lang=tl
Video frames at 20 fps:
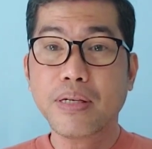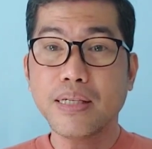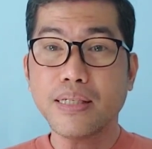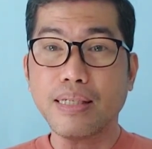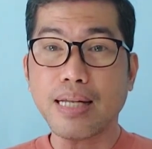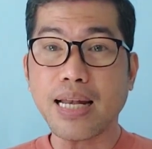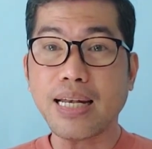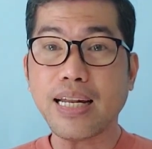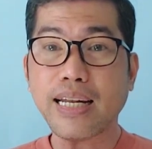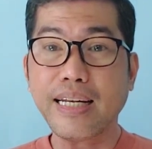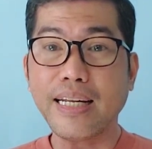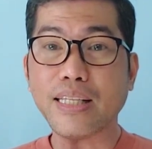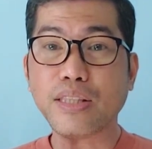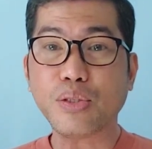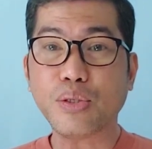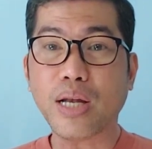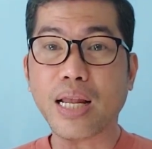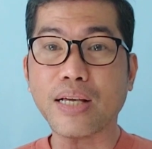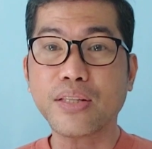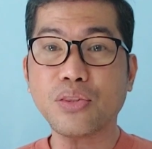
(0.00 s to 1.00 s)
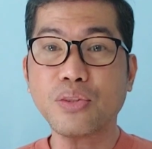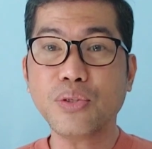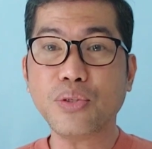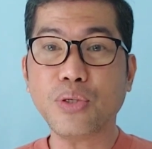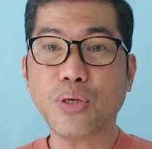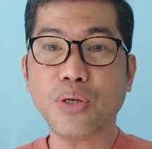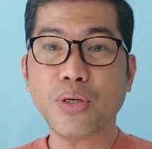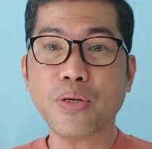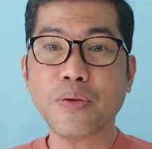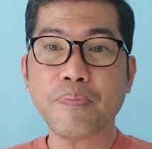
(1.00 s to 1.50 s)
nandito lang to
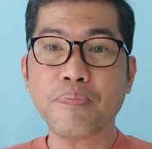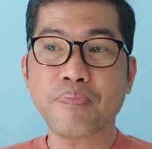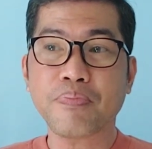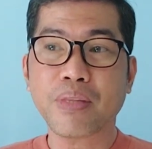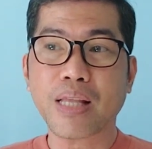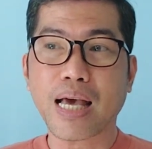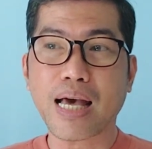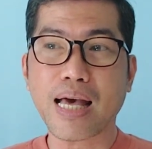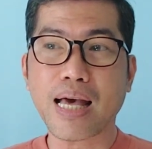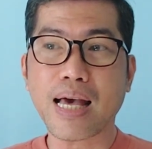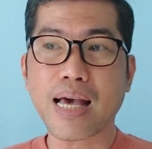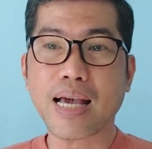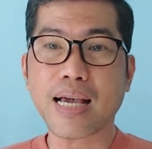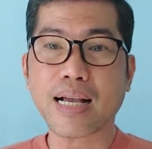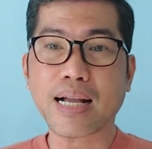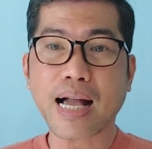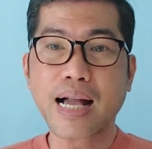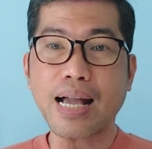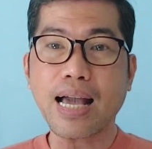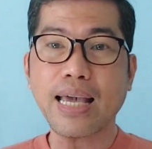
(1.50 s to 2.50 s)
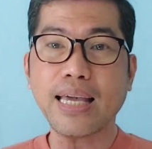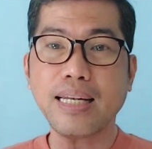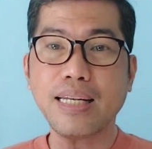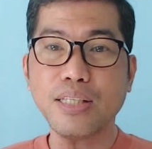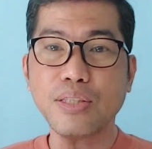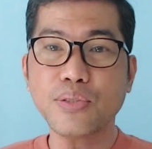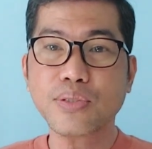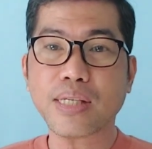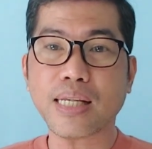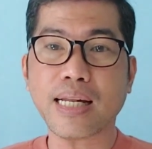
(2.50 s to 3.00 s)
no, uh, kagaya
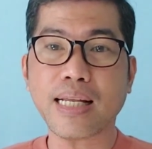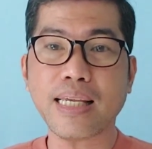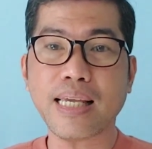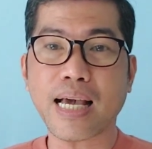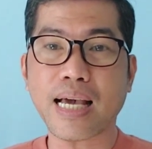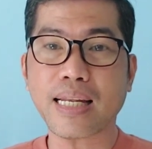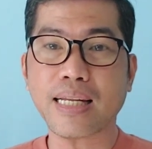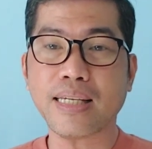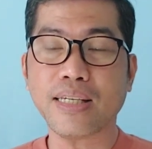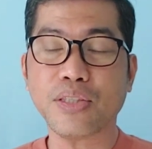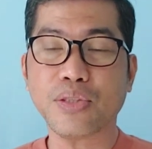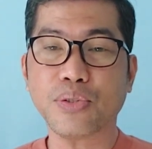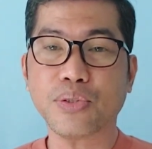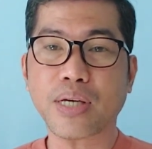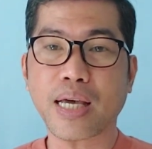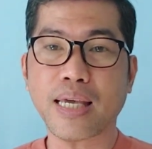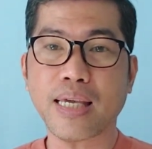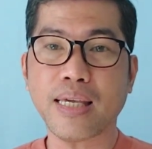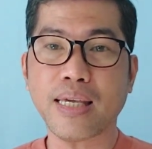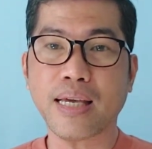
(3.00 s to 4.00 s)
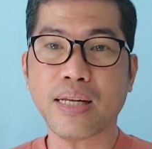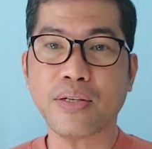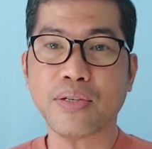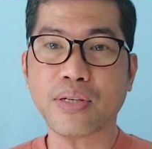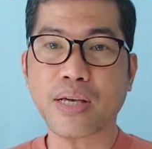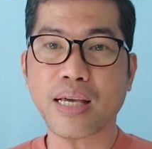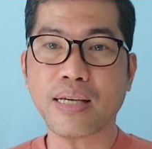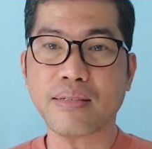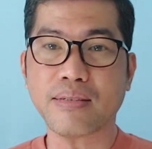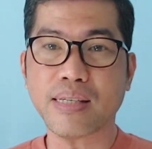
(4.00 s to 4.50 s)
dito sa nangyaring ito kay ano
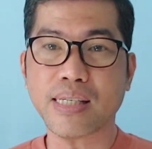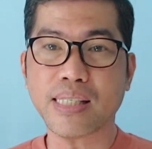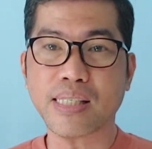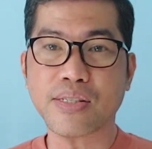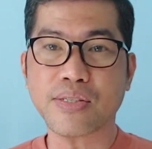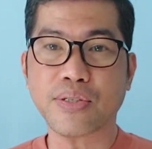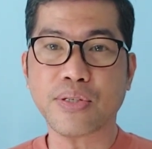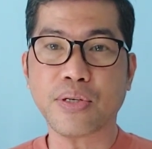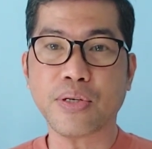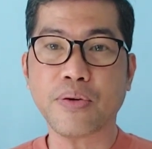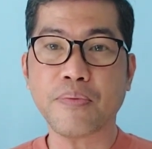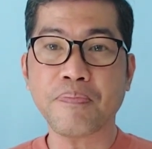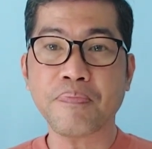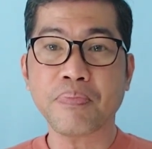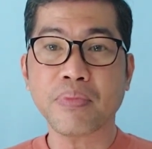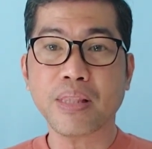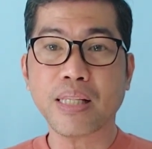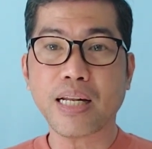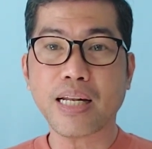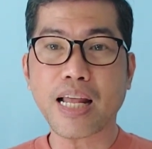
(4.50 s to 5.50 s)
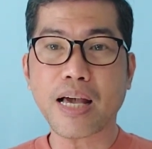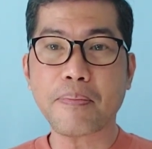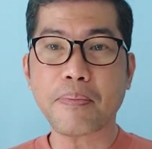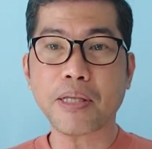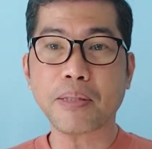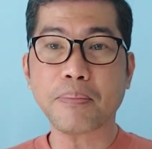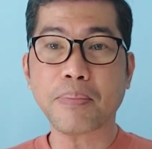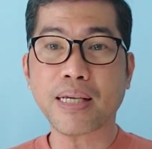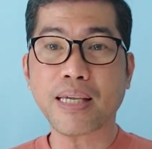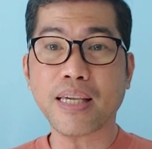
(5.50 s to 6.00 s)
kay Ritz no, na
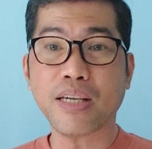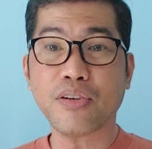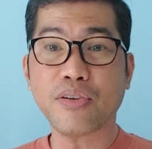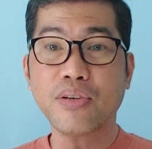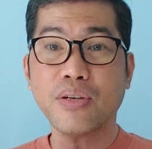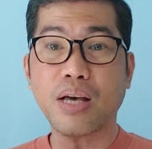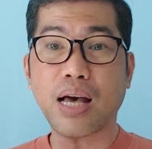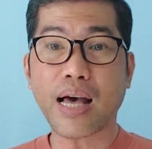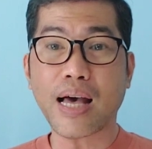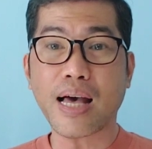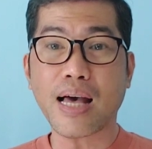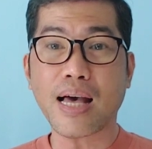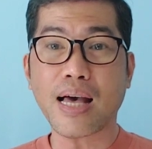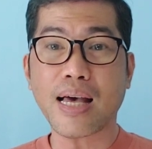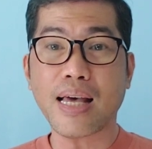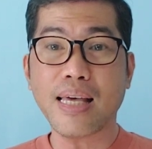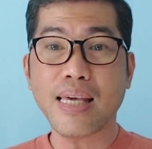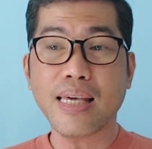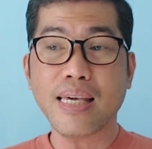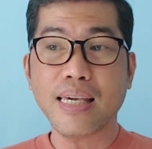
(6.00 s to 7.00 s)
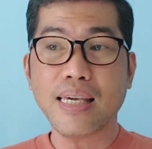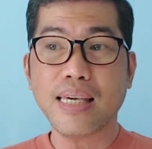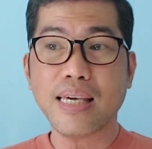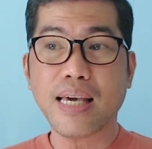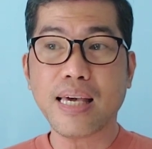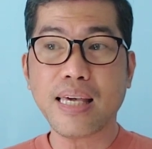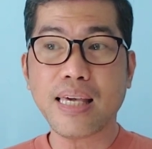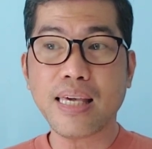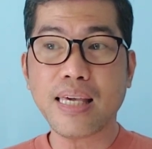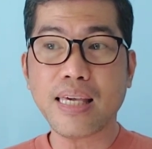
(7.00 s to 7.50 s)
dapat maging uh,
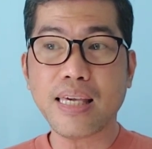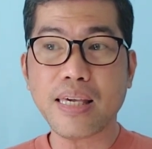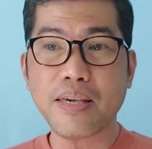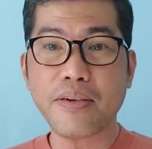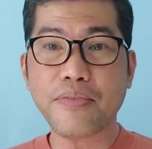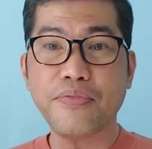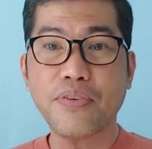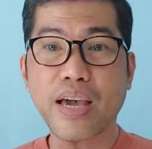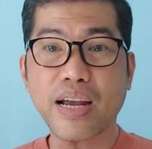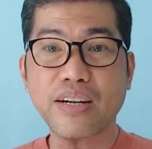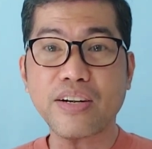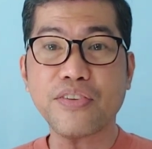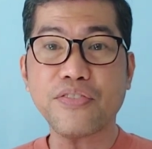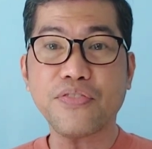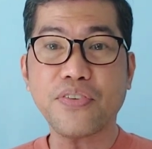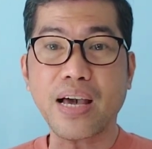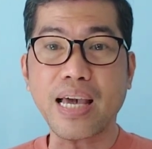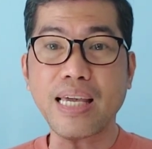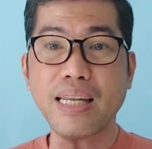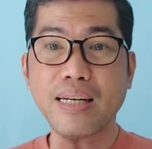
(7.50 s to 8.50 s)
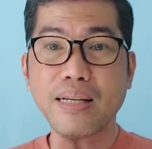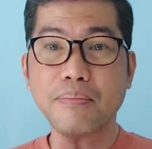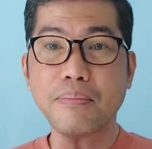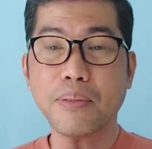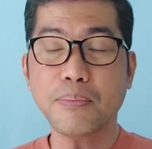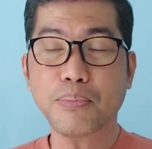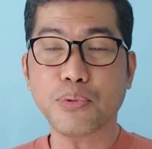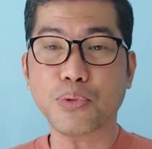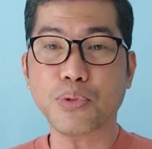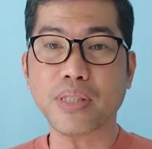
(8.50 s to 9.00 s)
i-verify ng
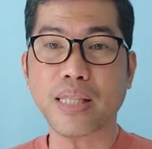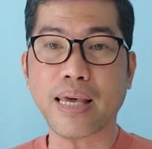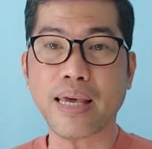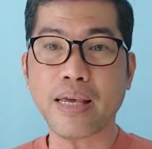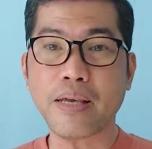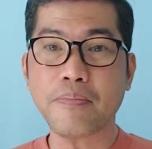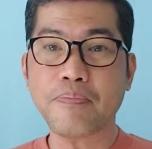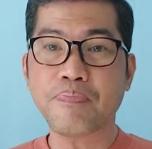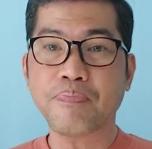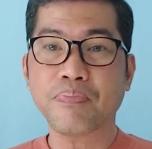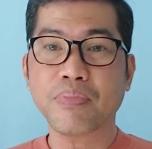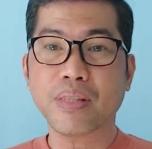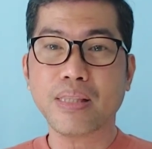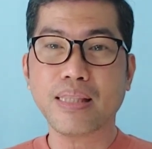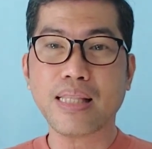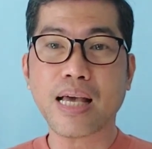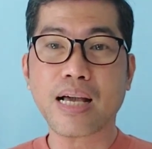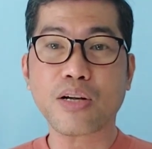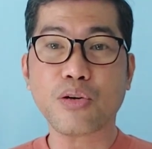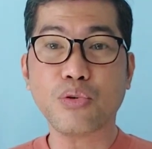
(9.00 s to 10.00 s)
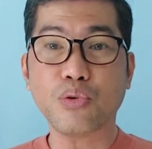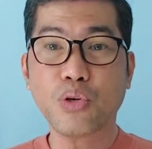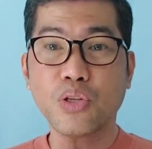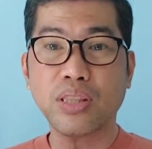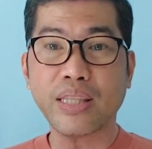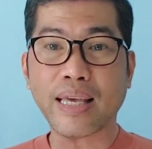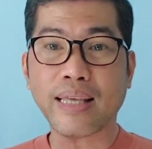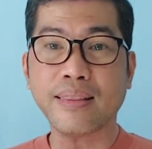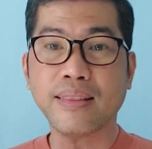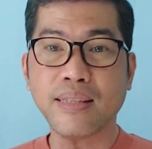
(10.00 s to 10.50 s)
mabuti na kung
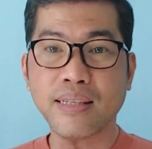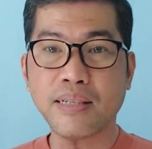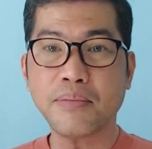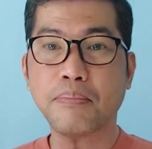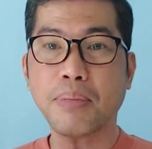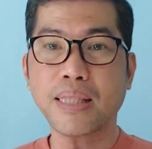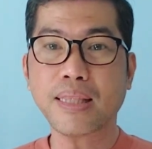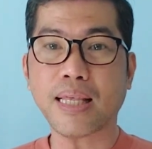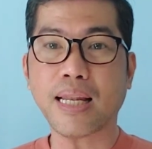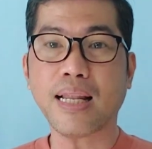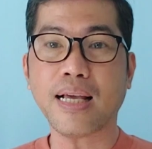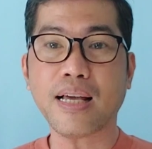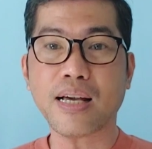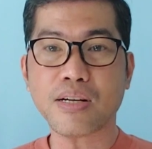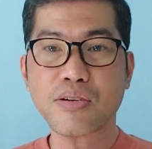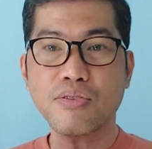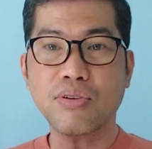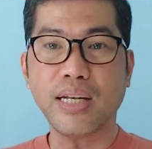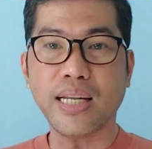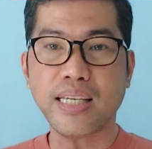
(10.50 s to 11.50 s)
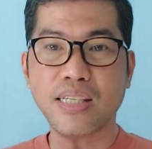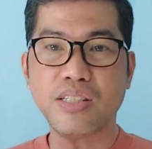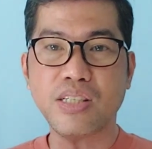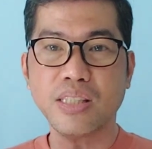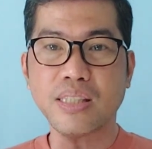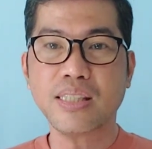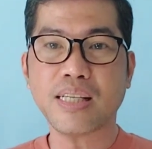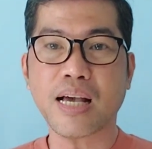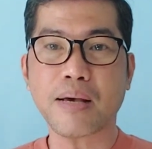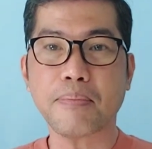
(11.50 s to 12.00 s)
authentic ba talaga, kung
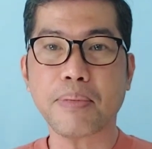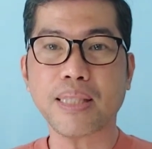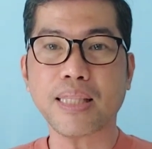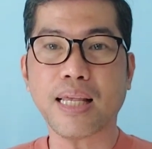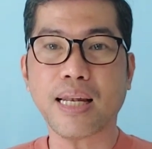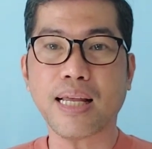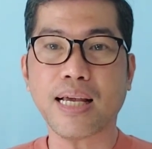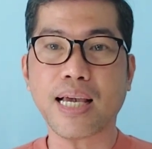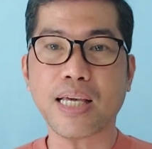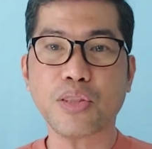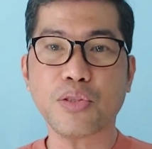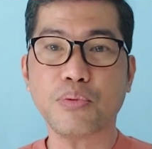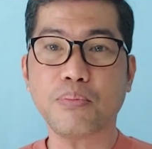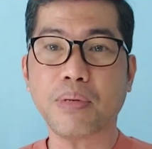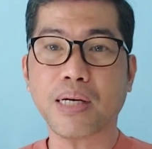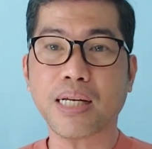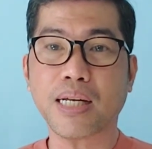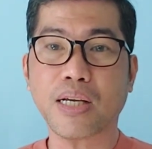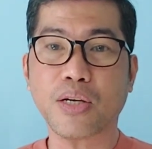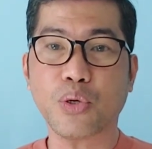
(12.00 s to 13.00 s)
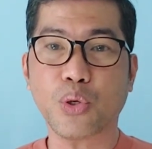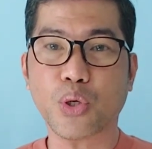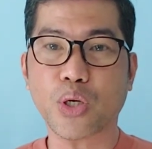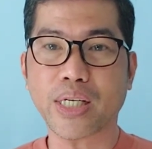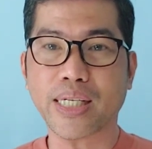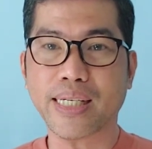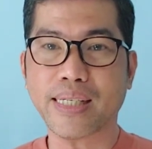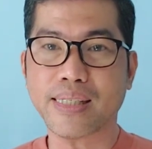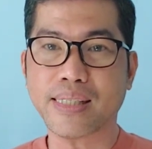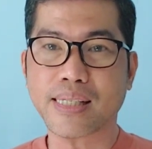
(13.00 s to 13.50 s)
legit nga ba talaga itong mga
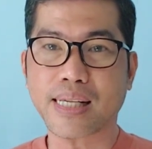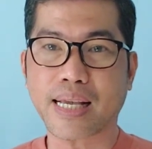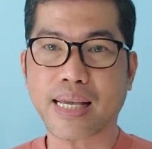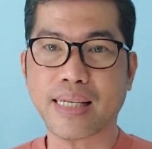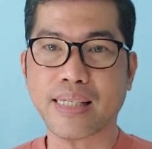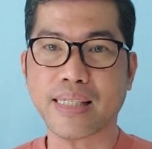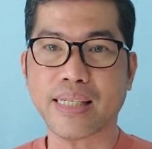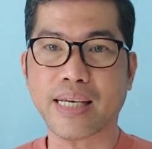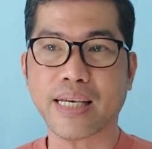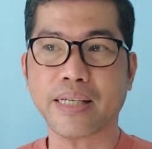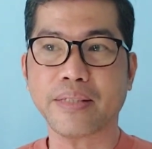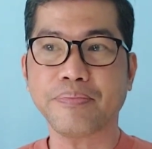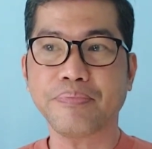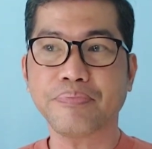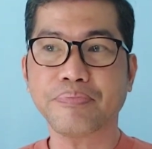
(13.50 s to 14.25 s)
nag-order sa kanya.